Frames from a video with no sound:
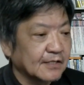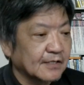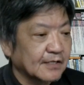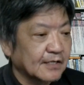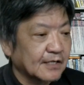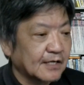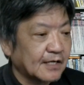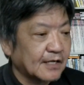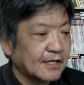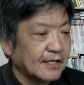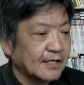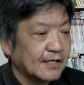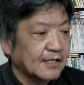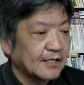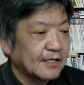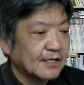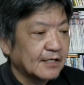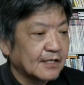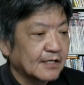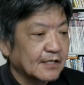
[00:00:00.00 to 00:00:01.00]
が、
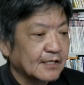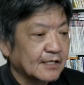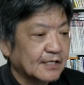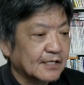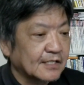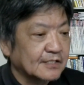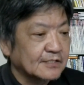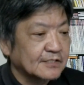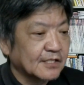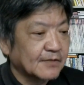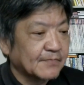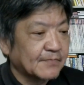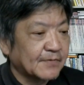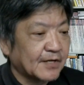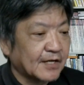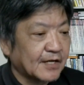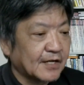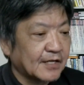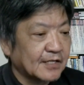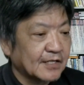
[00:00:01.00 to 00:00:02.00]
苛烈な
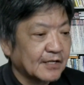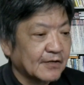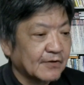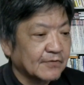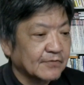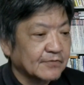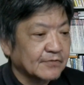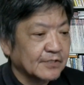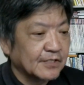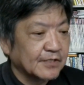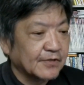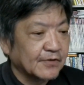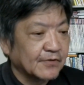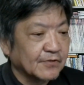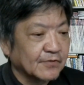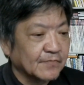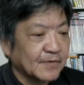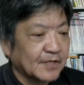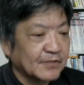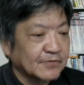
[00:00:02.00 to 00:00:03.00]
パワハラを国寮
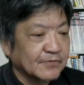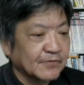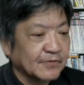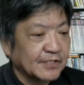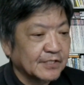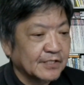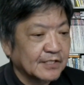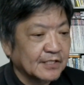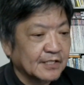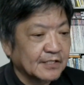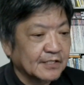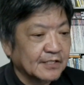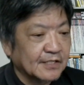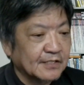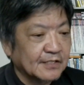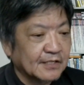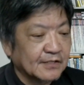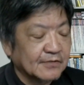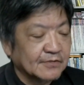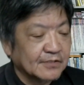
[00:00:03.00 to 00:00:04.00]
のバルコニーから転
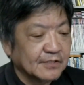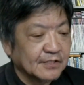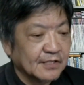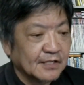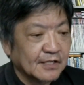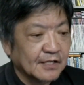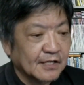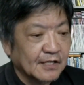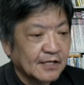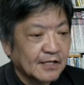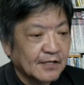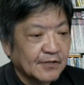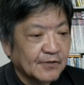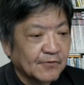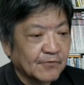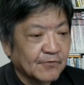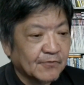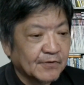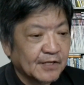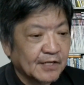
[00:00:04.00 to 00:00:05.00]
落し、
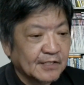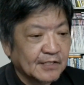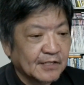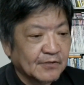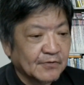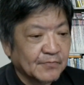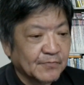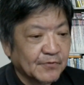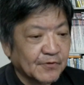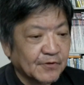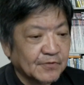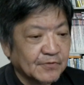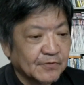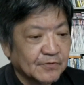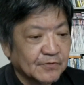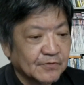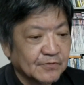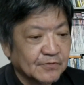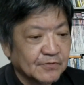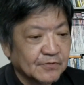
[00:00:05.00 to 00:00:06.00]
要県内の病院
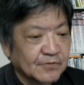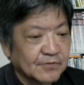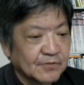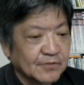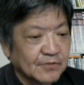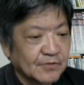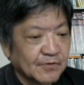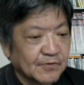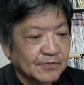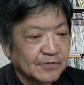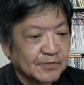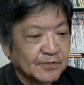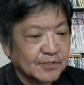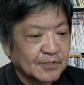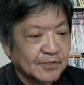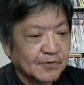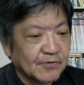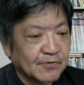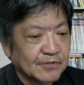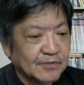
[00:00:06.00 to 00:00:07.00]
の集中治
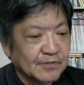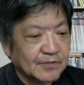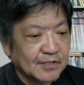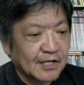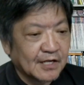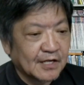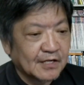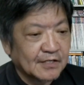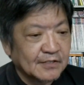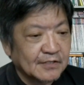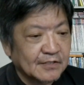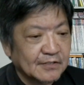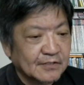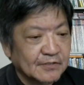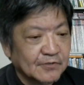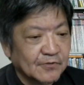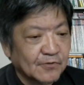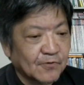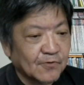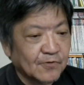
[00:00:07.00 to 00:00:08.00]
療室に
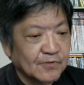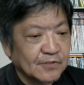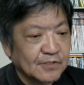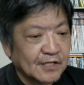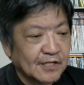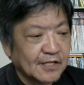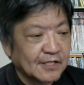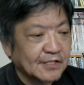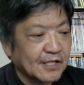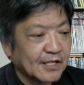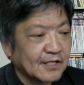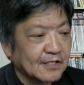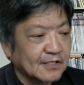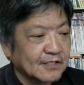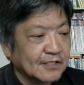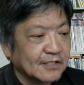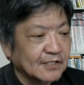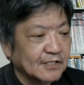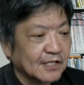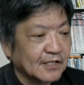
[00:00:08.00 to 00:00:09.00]
搬送され、
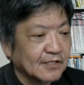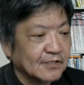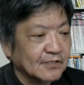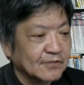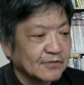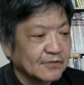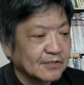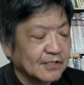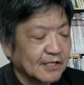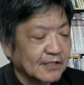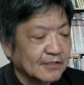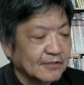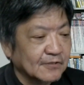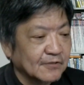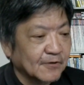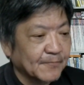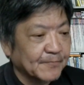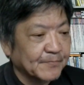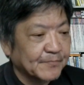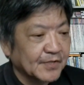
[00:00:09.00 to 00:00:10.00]
全治3週間
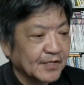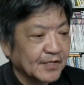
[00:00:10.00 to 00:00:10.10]
の